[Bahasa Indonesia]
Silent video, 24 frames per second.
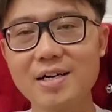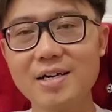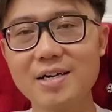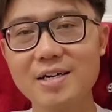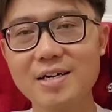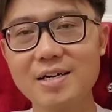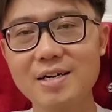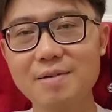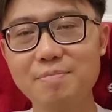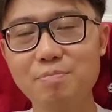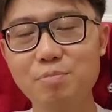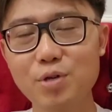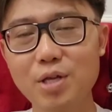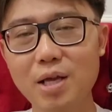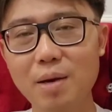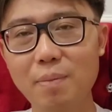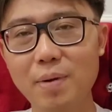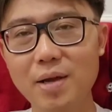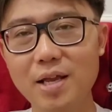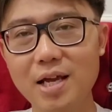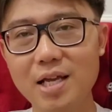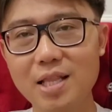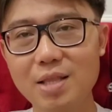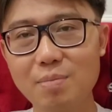uh, punya
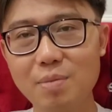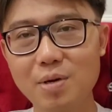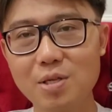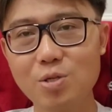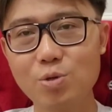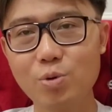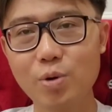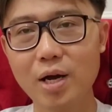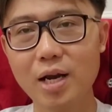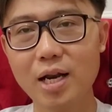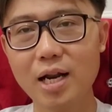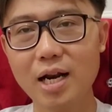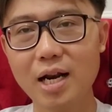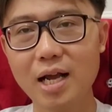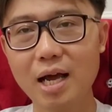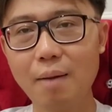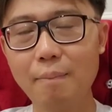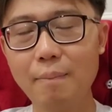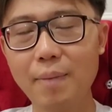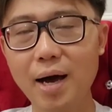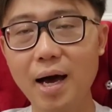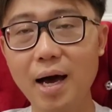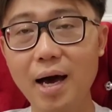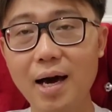banyak teman juga dan
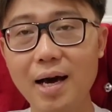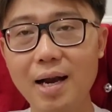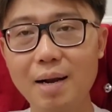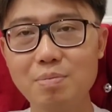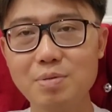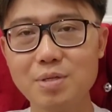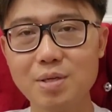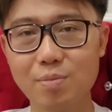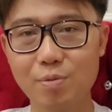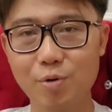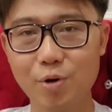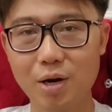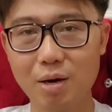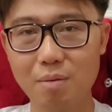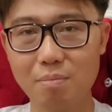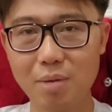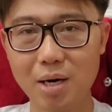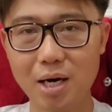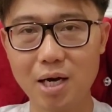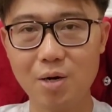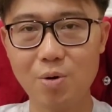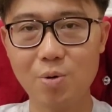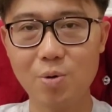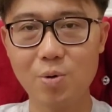gampang akrab sama orang
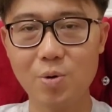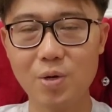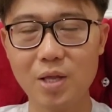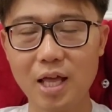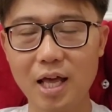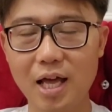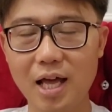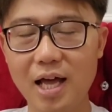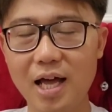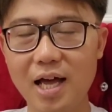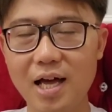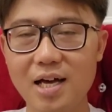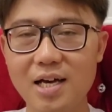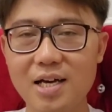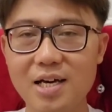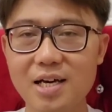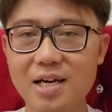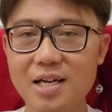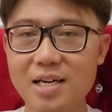baru ya.